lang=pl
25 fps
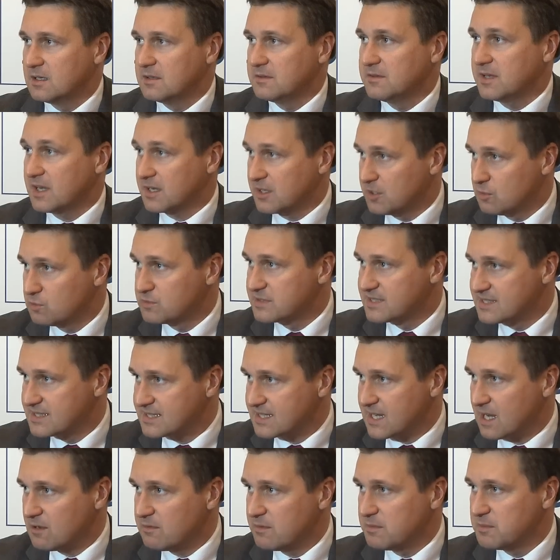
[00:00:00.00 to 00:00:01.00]
Jaki
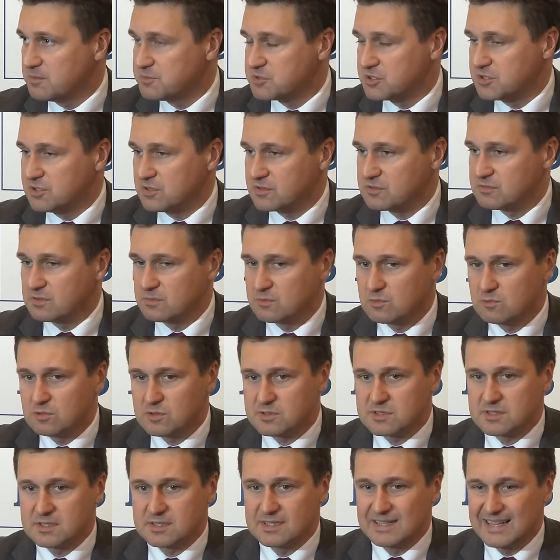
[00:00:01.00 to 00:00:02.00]
uzyskałem i przyniosłem
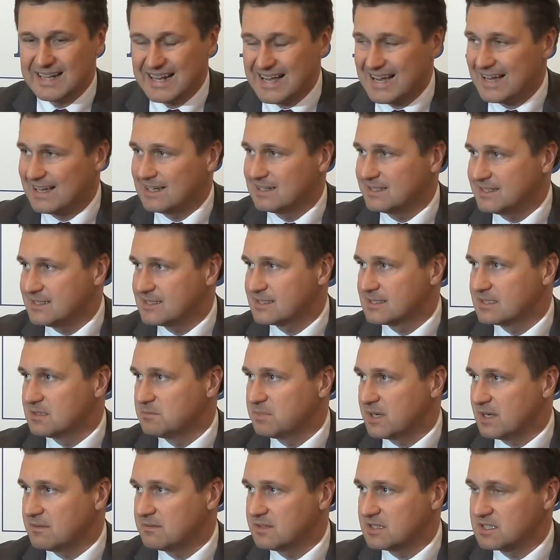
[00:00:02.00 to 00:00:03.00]
głosy dla listy
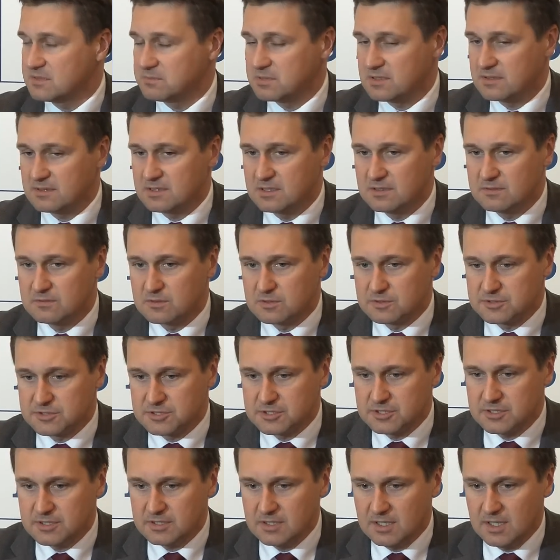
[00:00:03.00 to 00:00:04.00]
Prawa i
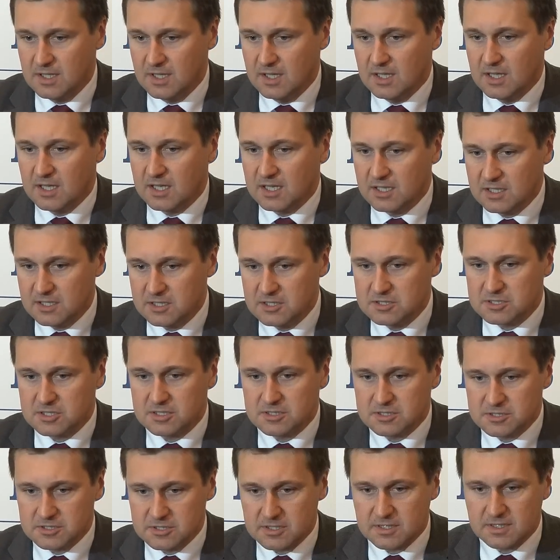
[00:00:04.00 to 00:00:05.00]
Sprawiedliwości, i
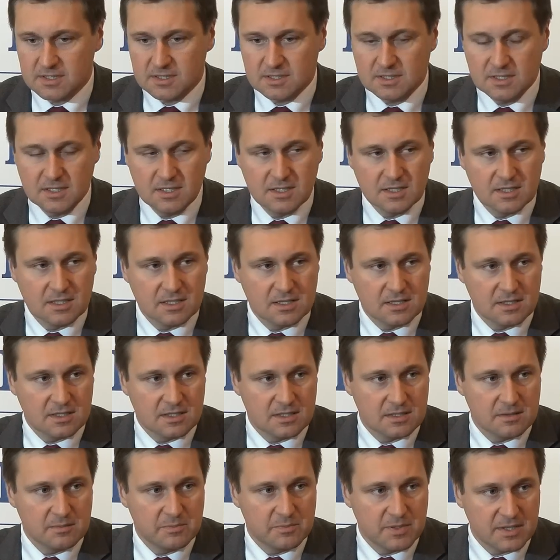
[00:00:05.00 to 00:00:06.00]
liczę, że
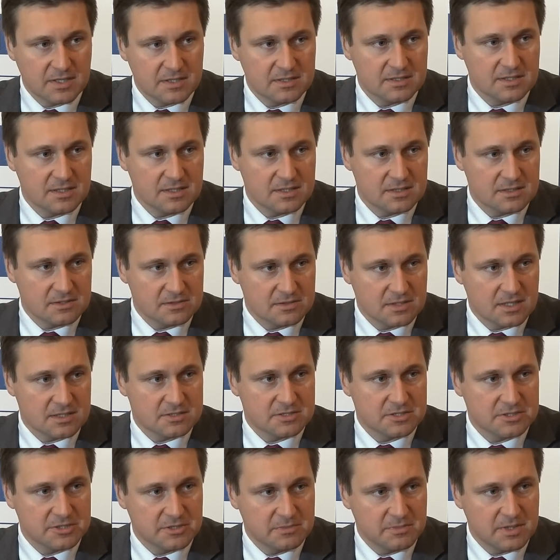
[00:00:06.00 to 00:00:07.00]
partia
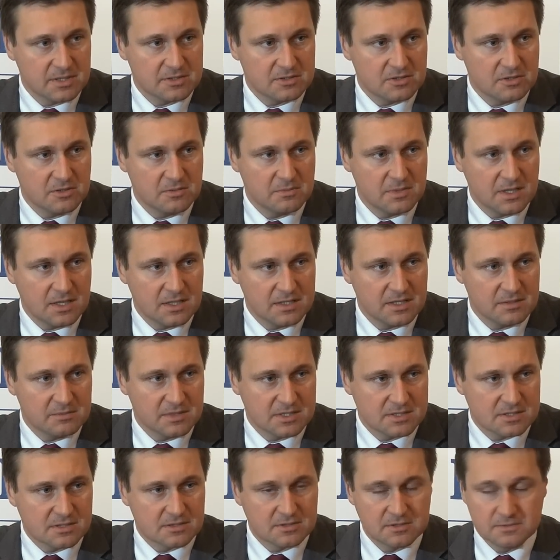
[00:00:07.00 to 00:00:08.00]
okaże się matką, a nie
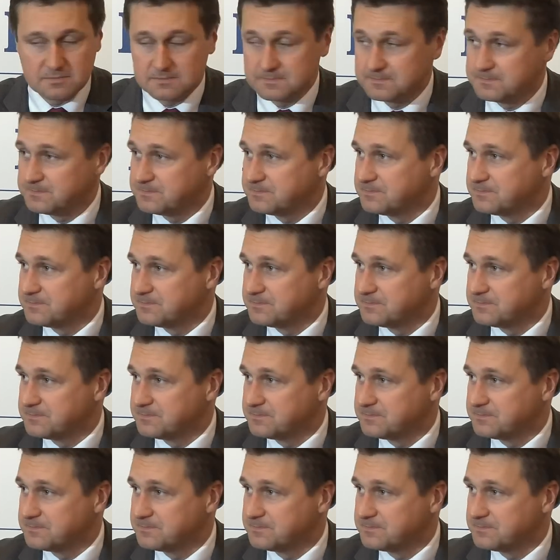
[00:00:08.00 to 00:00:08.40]
macochą.